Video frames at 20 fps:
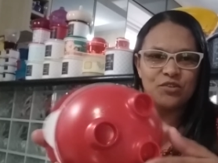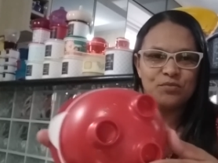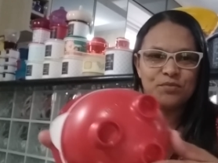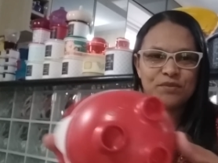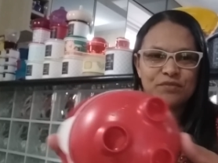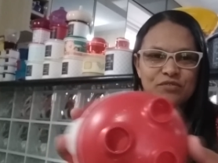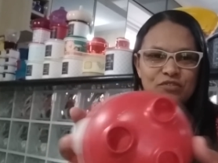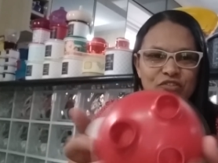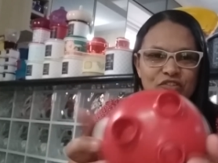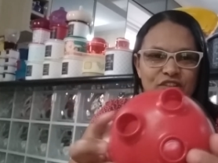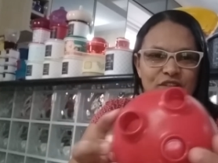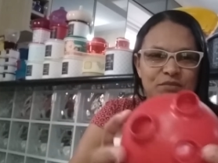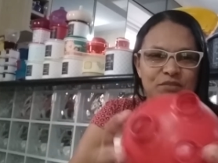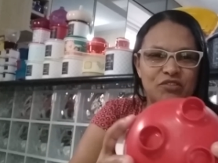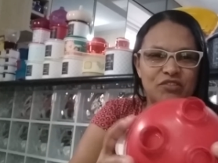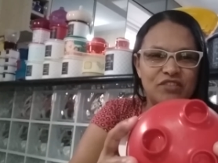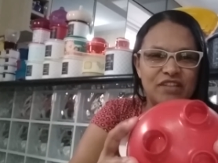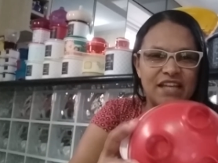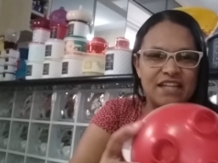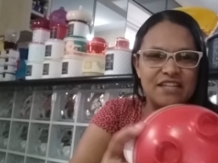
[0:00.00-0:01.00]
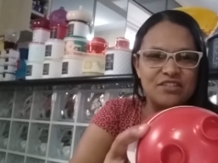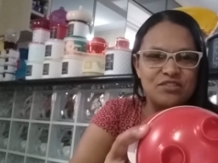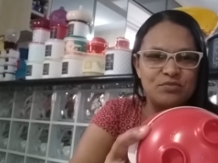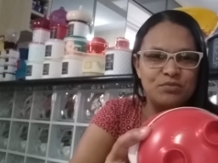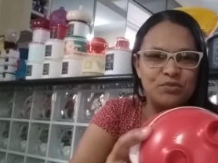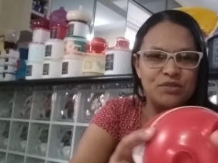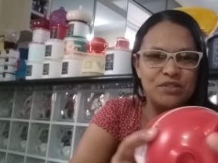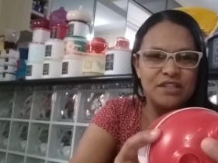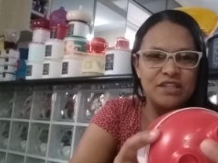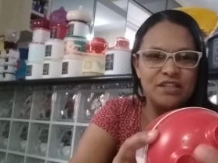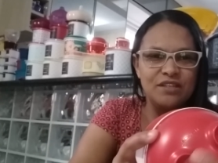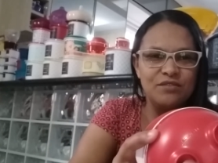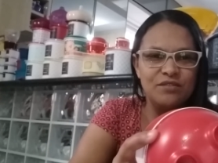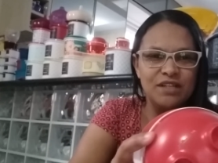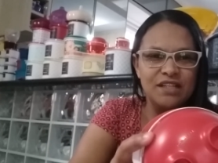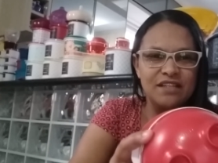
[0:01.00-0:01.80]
que o povo chama de nariz de porquinho.